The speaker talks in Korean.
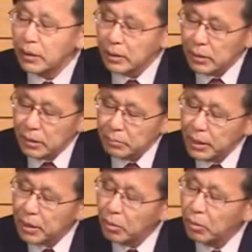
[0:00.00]
어,
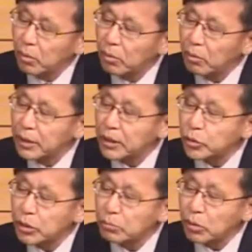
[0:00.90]
믿고
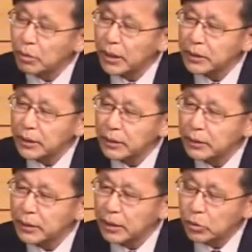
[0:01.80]
예수님 통해서
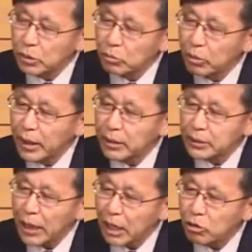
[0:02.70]
예수님과의 그
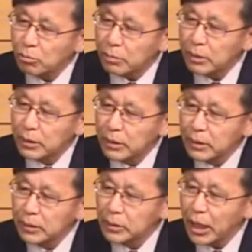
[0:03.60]
사귐,
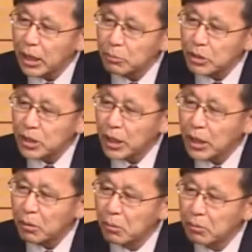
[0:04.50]
사귐이
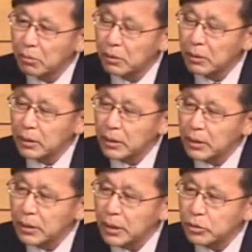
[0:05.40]
생기고
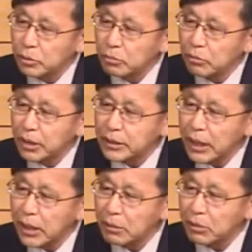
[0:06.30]
예수님과의
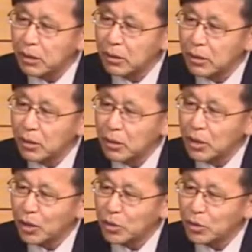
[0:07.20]
사귐이
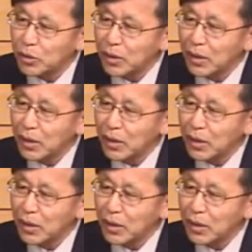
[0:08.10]
결국은